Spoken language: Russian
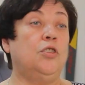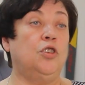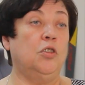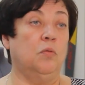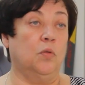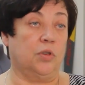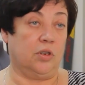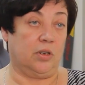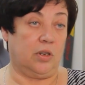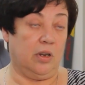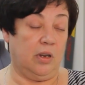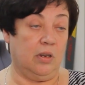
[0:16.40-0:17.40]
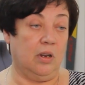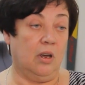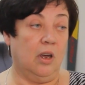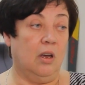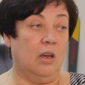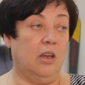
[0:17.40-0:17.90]
чего состоит.
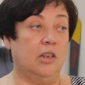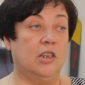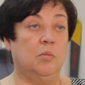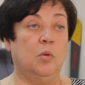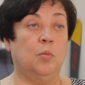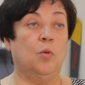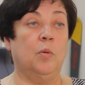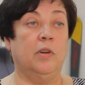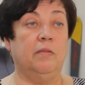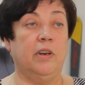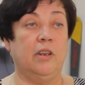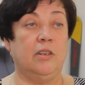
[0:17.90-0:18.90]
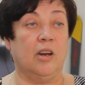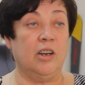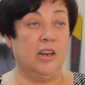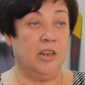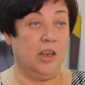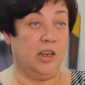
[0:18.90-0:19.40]
И если мы будем говорить о
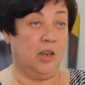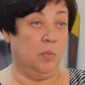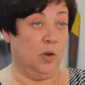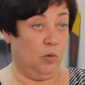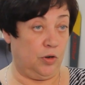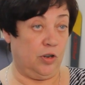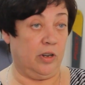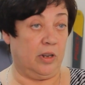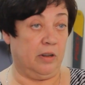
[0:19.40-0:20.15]
линейке молочных